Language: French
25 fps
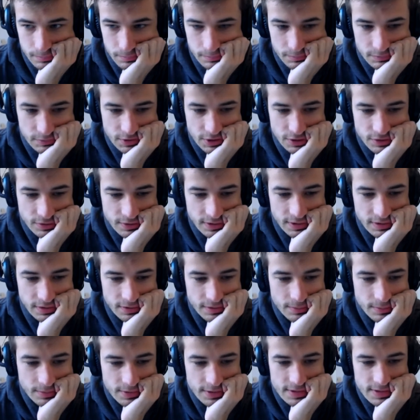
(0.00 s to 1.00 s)
Je viens de
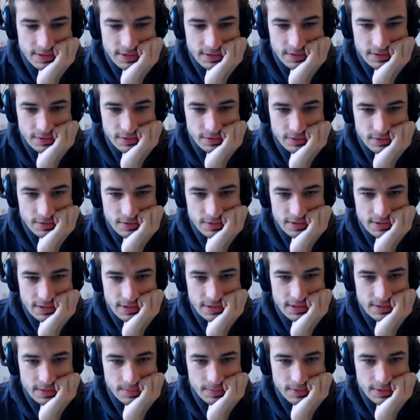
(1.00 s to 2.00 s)
commencer sur ce site,
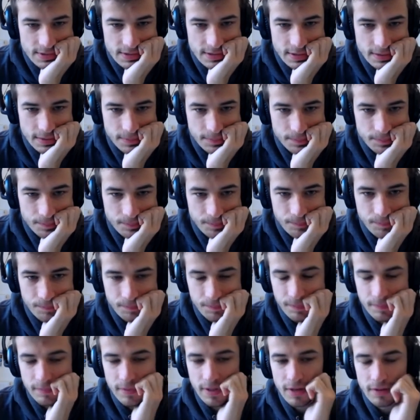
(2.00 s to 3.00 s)
c'est pour ça.
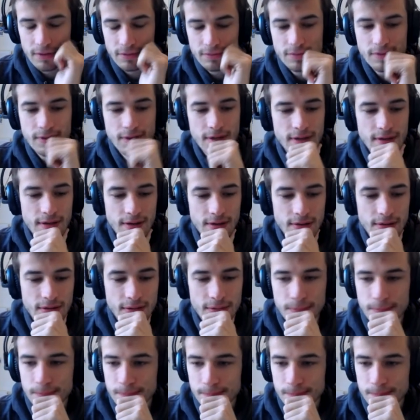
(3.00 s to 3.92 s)
Ben, en tout cas, euh,